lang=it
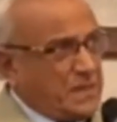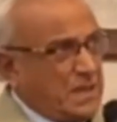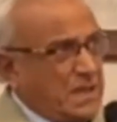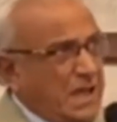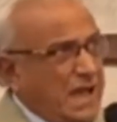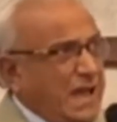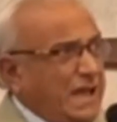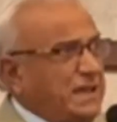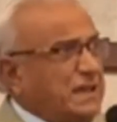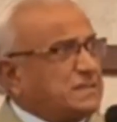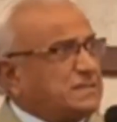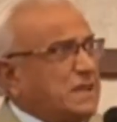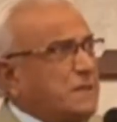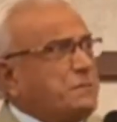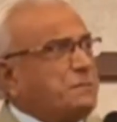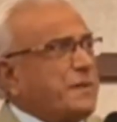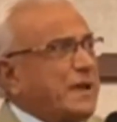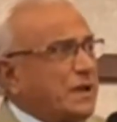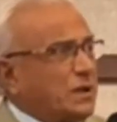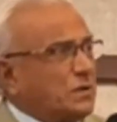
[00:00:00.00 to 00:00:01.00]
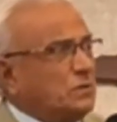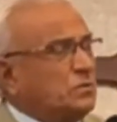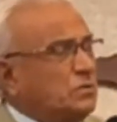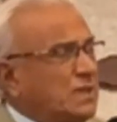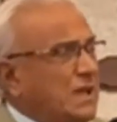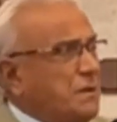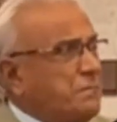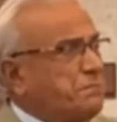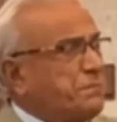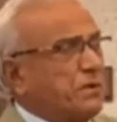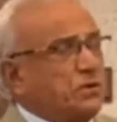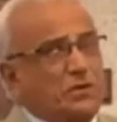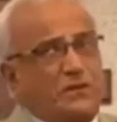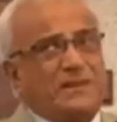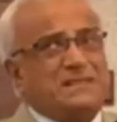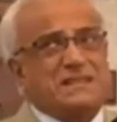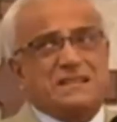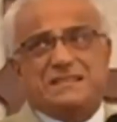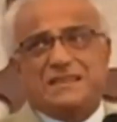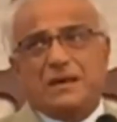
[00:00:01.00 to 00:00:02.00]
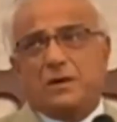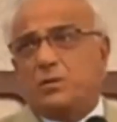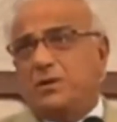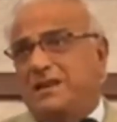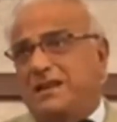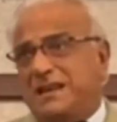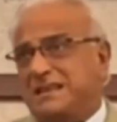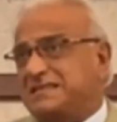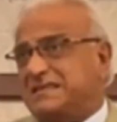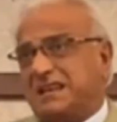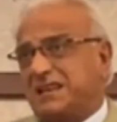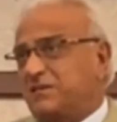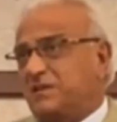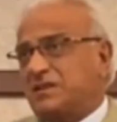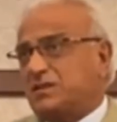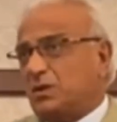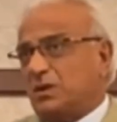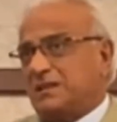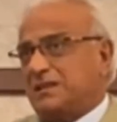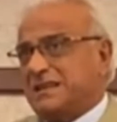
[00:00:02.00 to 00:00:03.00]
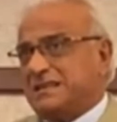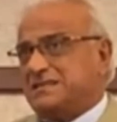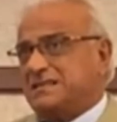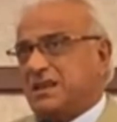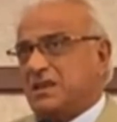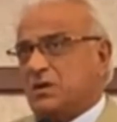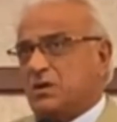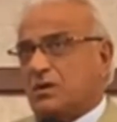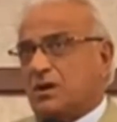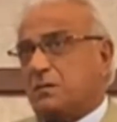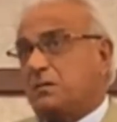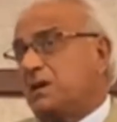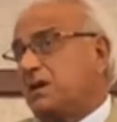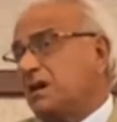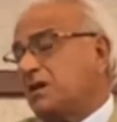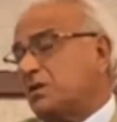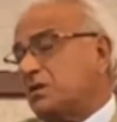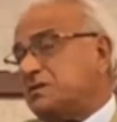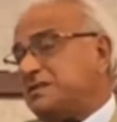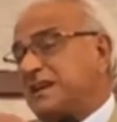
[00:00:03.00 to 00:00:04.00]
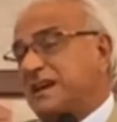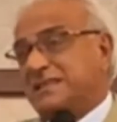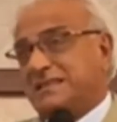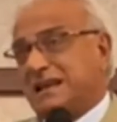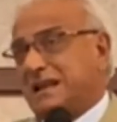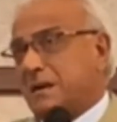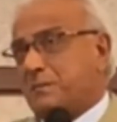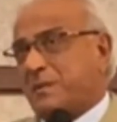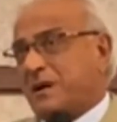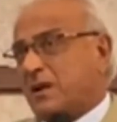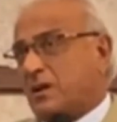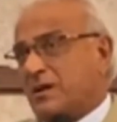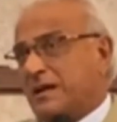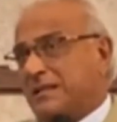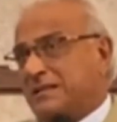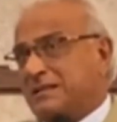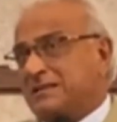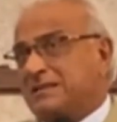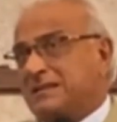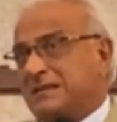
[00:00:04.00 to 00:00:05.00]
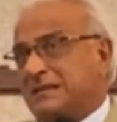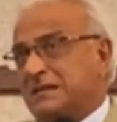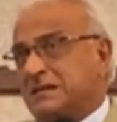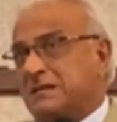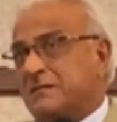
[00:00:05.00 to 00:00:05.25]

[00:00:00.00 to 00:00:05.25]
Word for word: anche se per un tempo dovete seguire i servitori del Signore, perché così è nella parola di Dio.